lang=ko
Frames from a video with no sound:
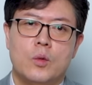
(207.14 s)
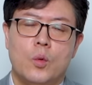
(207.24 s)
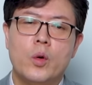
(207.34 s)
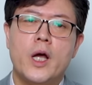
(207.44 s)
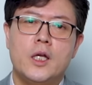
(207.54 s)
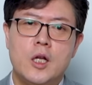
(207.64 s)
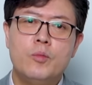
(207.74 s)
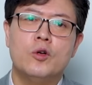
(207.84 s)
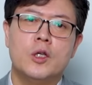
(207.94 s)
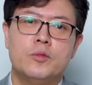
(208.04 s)
올해
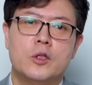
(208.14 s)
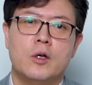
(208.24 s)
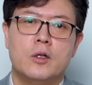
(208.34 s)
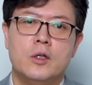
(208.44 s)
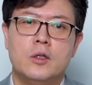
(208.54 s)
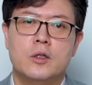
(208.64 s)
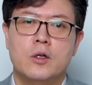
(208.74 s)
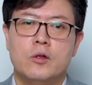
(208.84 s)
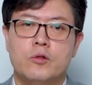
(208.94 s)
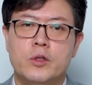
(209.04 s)
1분기부터는
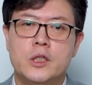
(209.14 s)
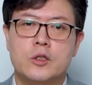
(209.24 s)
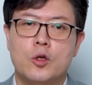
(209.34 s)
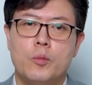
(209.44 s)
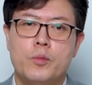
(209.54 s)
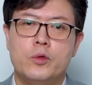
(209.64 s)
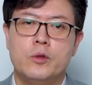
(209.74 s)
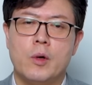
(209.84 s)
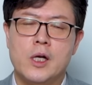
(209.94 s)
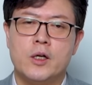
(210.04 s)
그런
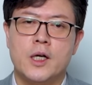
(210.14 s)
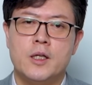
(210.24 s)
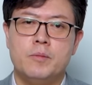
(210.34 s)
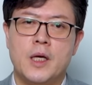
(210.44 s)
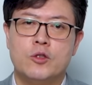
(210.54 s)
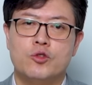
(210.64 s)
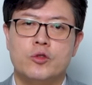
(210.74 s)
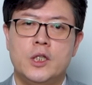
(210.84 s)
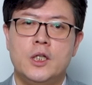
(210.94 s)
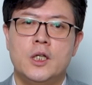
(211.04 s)
루닛스코프 관련한
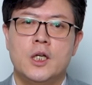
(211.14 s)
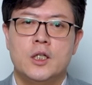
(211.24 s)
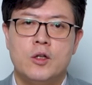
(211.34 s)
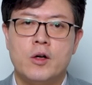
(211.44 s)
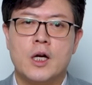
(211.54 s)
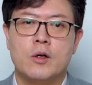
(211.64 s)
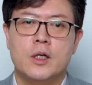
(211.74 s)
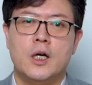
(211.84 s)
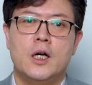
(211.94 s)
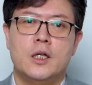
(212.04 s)
매출이
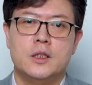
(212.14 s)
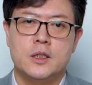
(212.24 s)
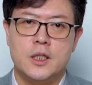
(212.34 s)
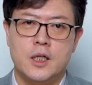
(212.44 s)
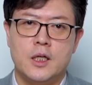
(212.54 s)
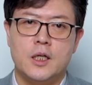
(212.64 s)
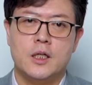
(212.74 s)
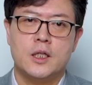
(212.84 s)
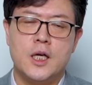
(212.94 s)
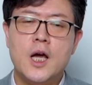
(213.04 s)
이제
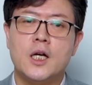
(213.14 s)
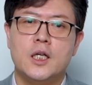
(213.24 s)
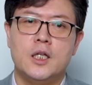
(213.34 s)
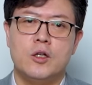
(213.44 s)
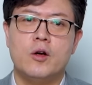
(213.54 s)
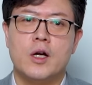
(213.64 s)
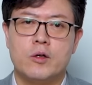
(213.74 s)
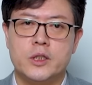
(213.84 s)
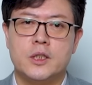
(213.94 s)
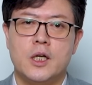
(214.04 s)
계약이 일어날
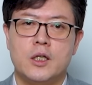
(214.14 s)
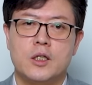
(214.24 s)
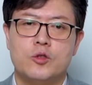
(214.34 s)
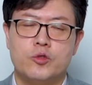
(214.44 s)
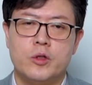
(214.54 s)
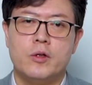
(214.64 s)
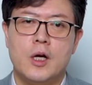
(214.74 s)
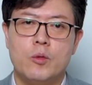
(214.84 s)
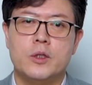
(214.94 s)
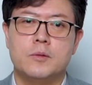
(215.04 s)
것이다 이렇게
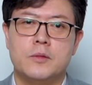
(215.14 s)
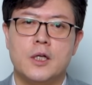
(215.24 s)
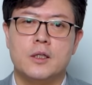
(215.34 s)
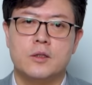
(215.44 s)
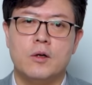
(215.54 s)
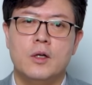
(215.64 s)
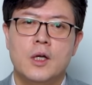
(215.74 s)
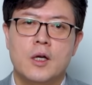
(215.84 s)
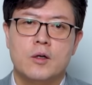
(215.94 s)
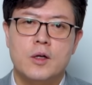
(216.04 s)
추정을 하고 있습니다. 그래서
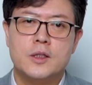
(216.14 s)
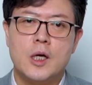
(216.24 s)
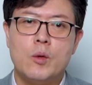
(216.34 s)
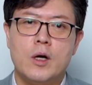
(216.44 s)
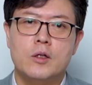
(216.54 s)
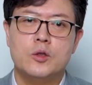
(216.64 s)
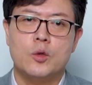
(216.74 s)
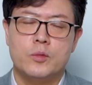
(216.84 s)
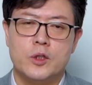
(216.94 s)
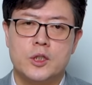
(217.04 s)
그런 상황을
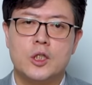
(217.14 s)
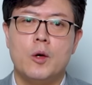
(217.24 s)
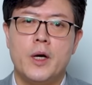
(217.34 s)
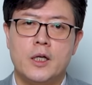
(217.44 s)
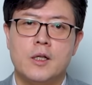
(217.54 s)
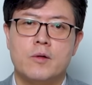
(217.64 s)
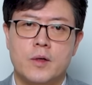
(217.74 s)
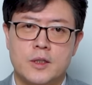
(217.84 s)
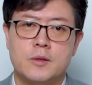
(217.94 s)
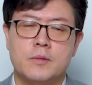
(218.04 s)
조금 더 지켜봐야 될
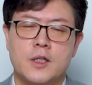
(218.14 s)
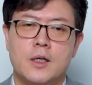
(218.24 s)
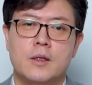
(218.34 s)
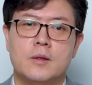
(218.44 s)
것 같습니다.